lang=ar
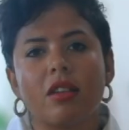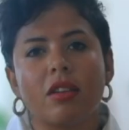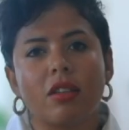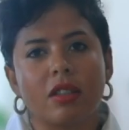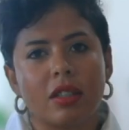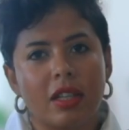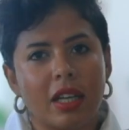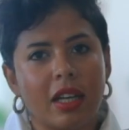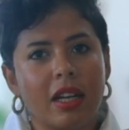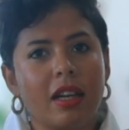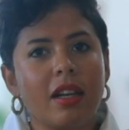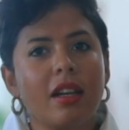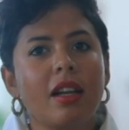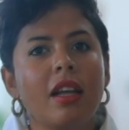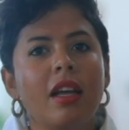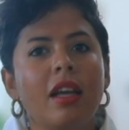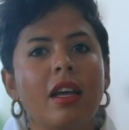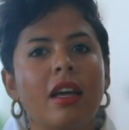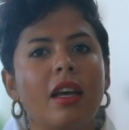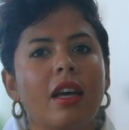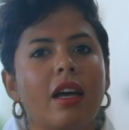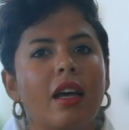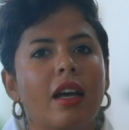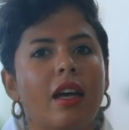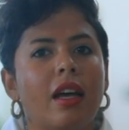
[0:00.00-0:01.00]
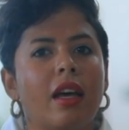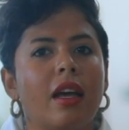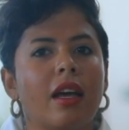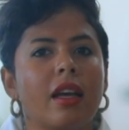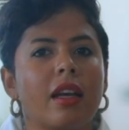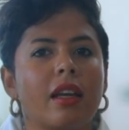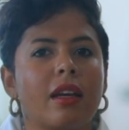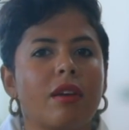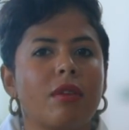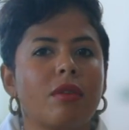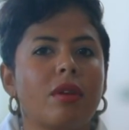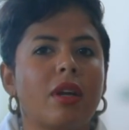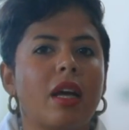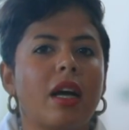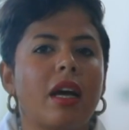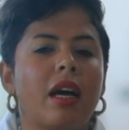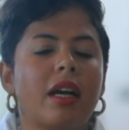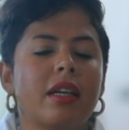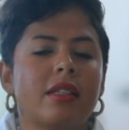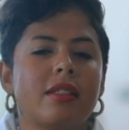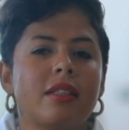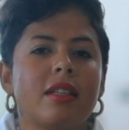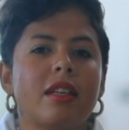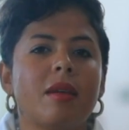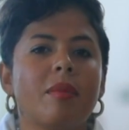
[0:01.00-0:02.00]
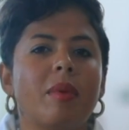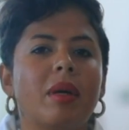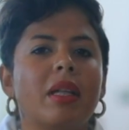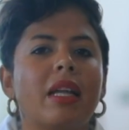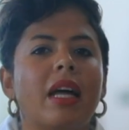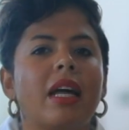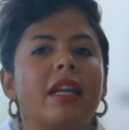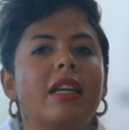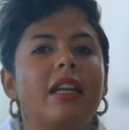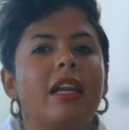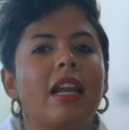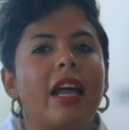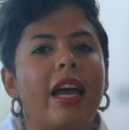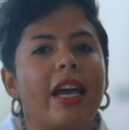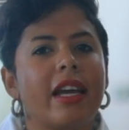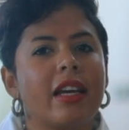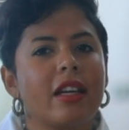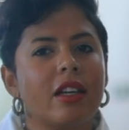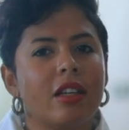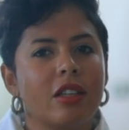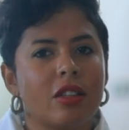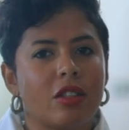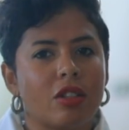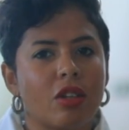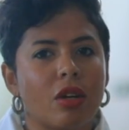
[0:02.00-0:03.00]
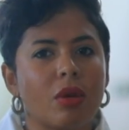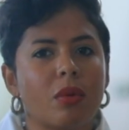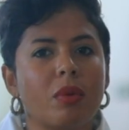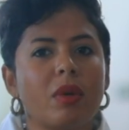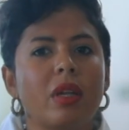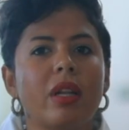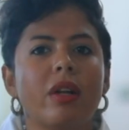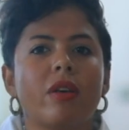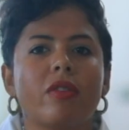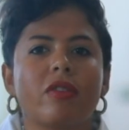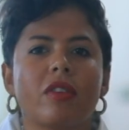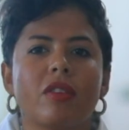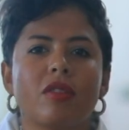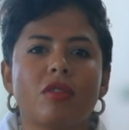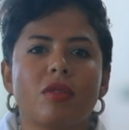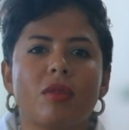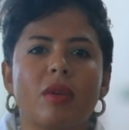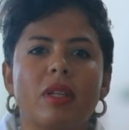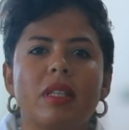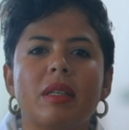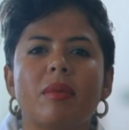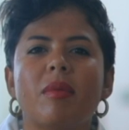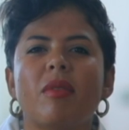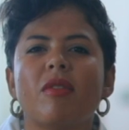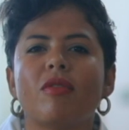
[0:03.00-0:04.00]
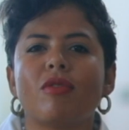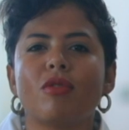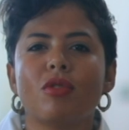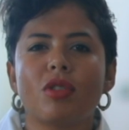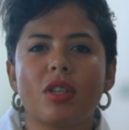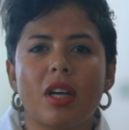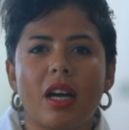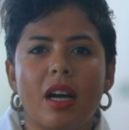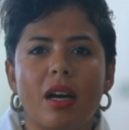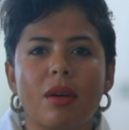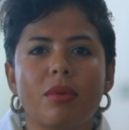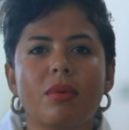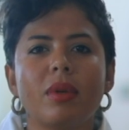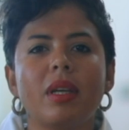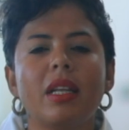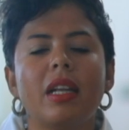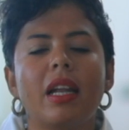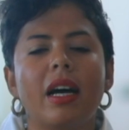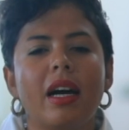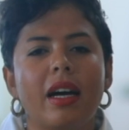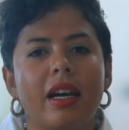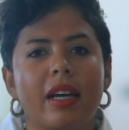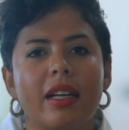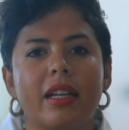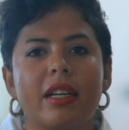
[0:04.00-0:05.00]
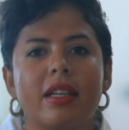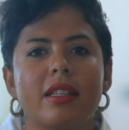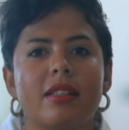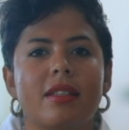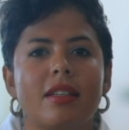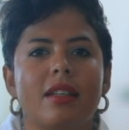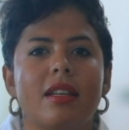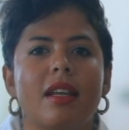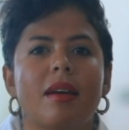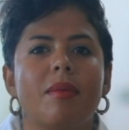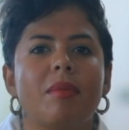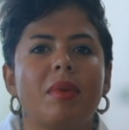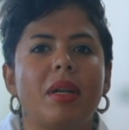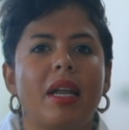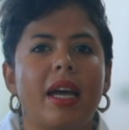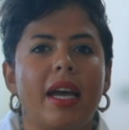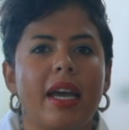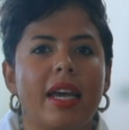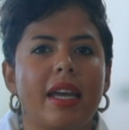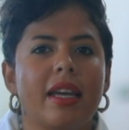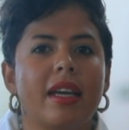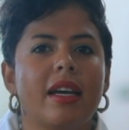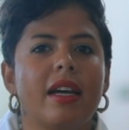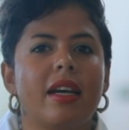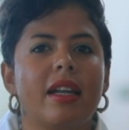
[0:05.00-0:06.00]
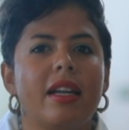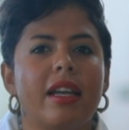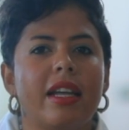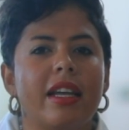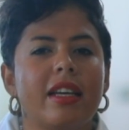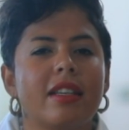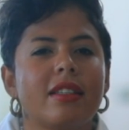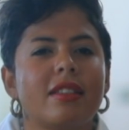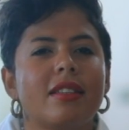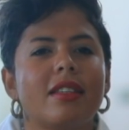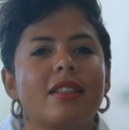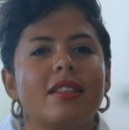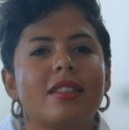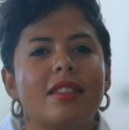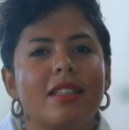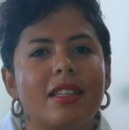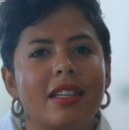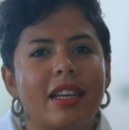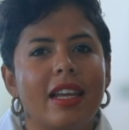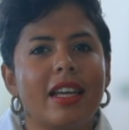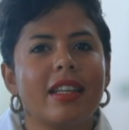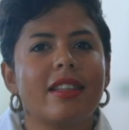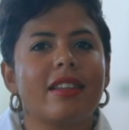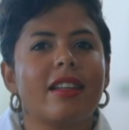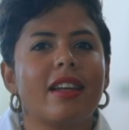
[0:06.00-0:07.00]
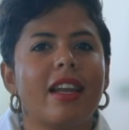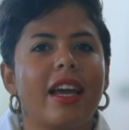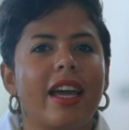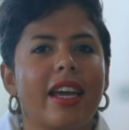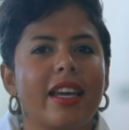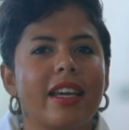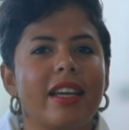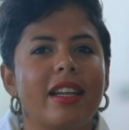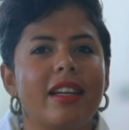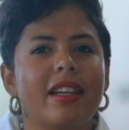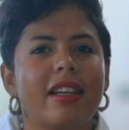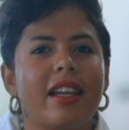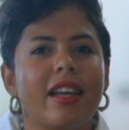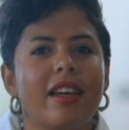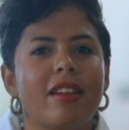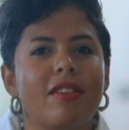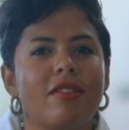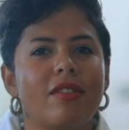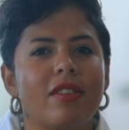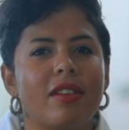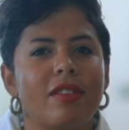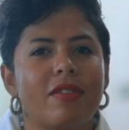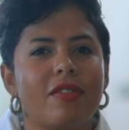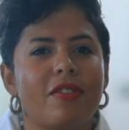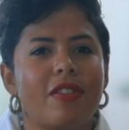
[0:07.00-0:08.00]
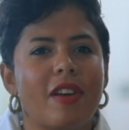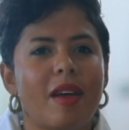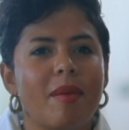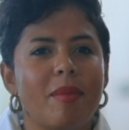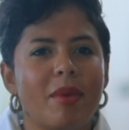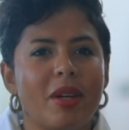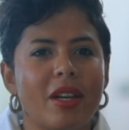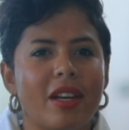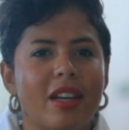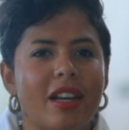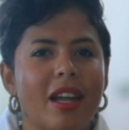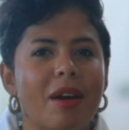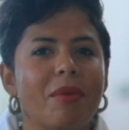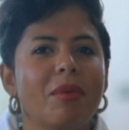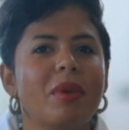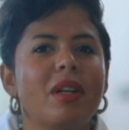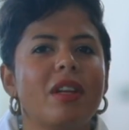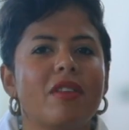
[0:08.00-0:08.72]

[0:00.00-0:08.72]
دانتال آه، كنا عايزين نبعد عن الحاجة الطويلة وفي نفس الوقت منفوشة قوي لا احنا عايزين نعمل حاجة اللي هي الستينات الحاجة اللي هي الفامينين قوي